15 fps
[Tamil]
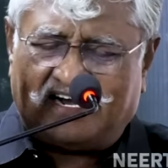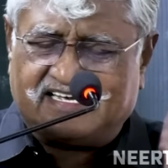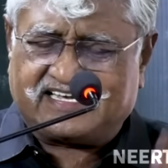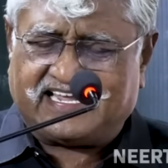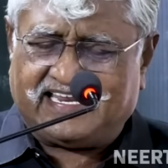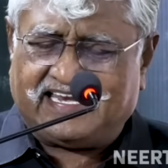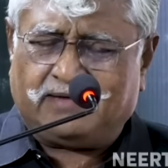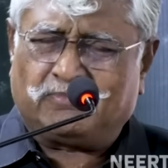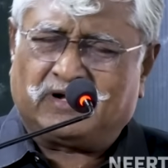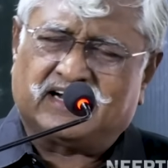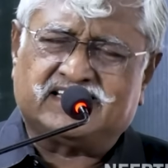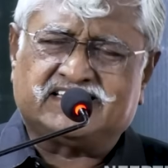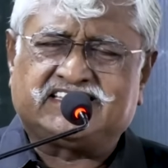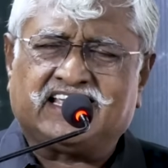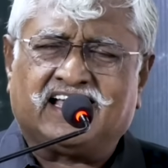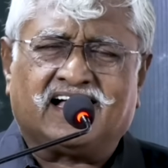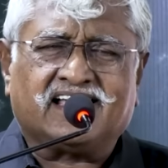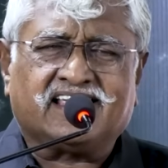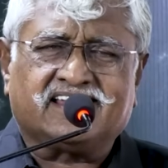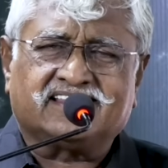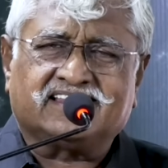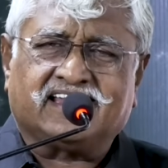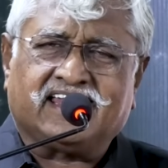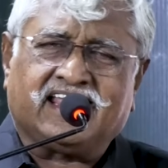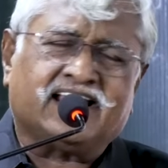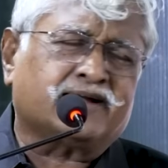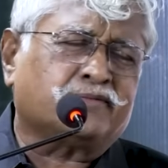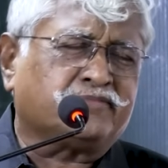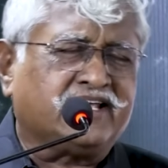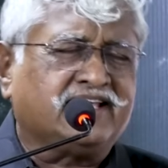வாழ்க்கையிலே மகிழ்ச்சியாக இருந்த
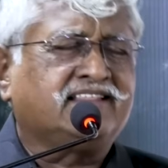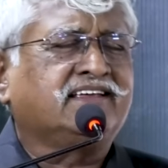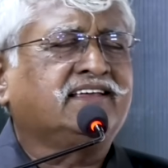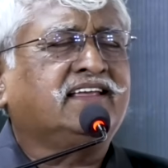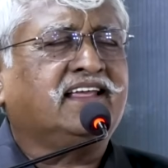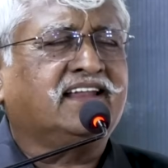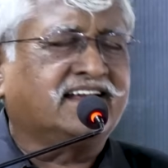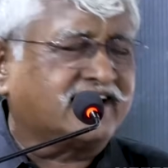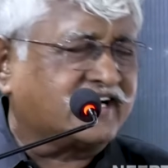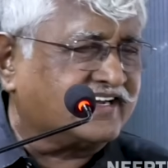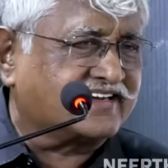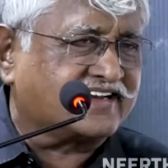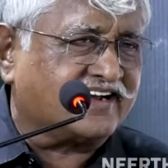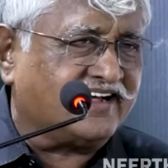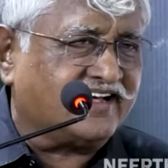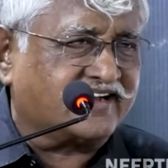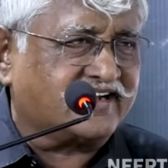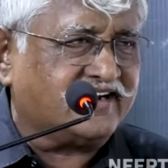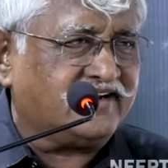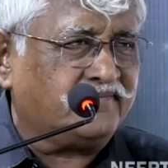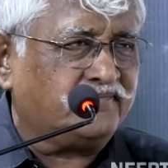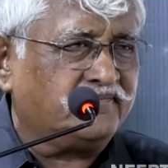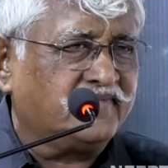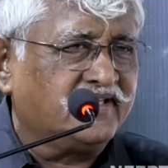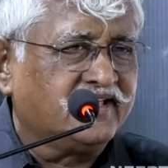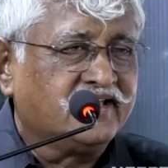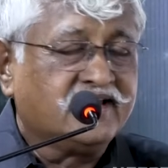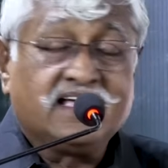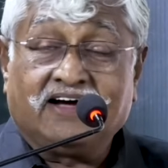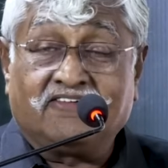நேரம் எது என்று கேட்கிறார்கள்
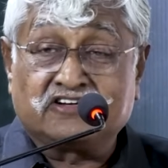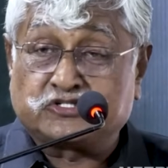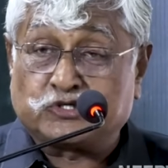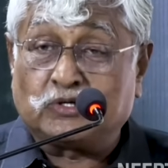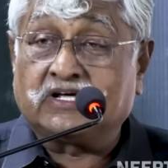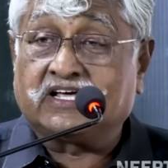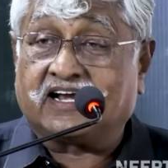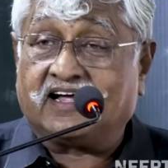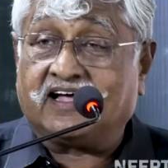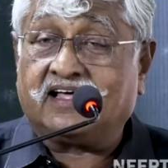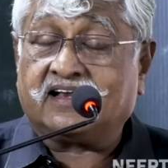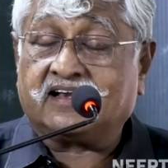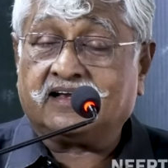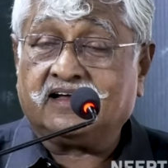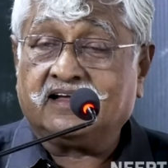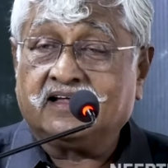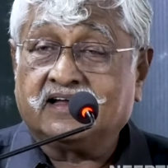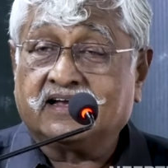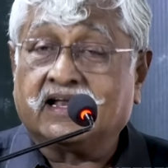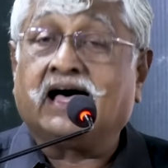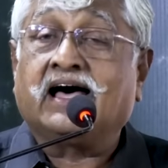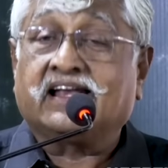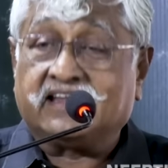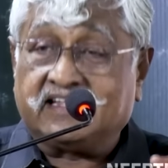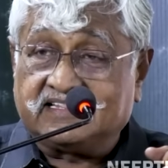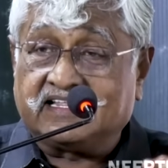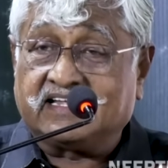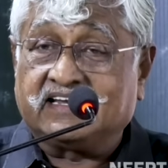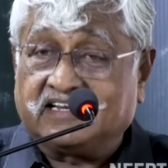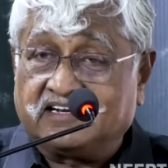அவர் சொல்லுகிறார் நான்
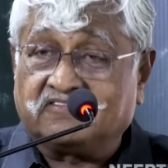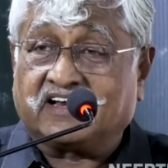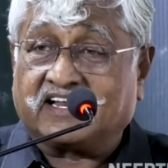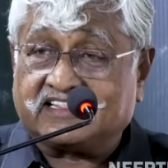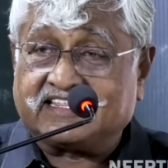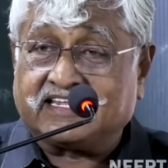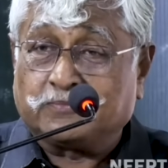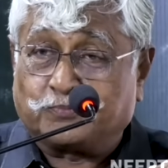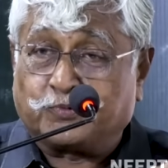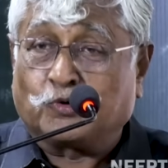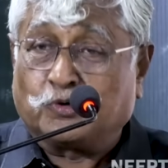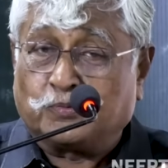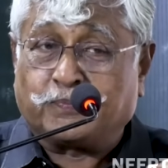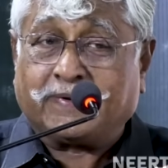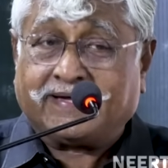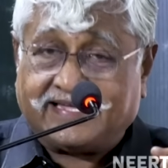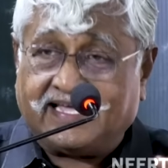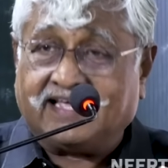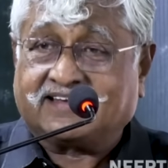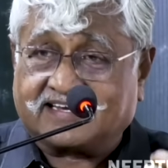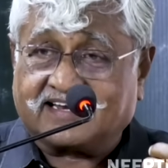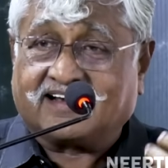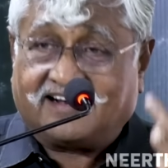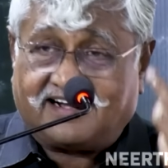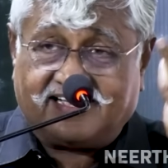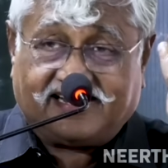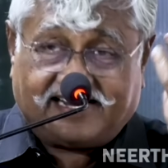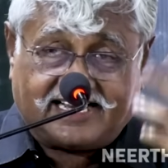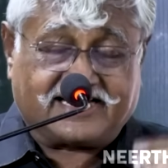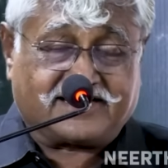இந்த நிறுவனத்தின் பொறுப்பை ஏற்ற
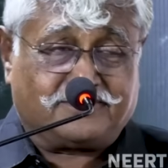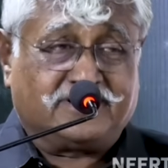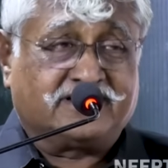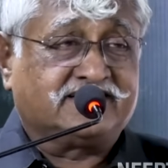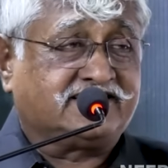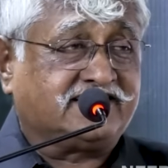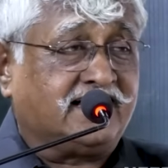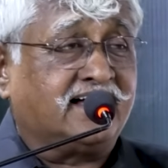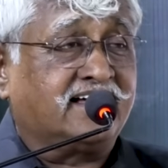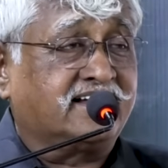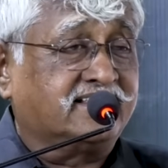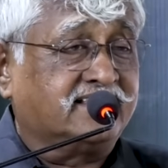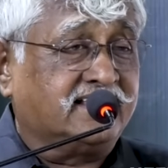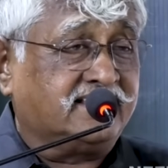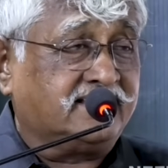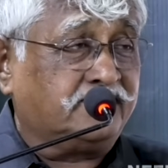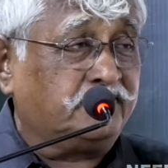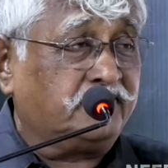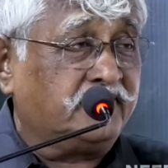நாள் எனக்கு மகிழ்ச்சியாக இருந்தது